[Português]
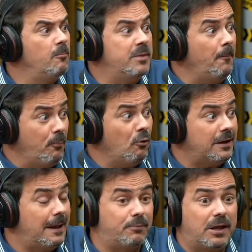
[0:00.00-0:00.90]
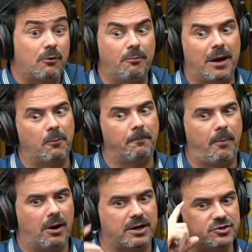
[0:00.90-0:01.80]
Não, não, por quê? Porque como era um
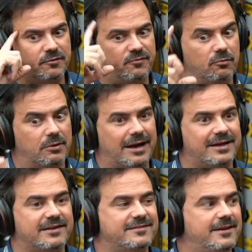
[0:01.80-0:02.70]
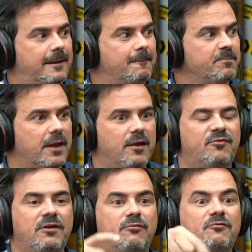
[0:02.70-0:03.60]
pocket, eu vi o lugar que ia ser. Eu
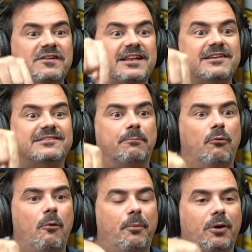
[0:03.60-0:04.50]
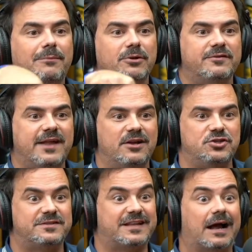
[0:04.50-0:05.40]
falei, vou fazer dessa porra o programa do
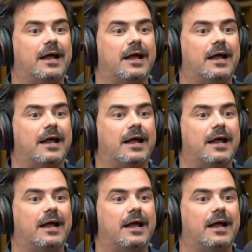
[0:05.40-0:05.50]
Serginho, ah, tá.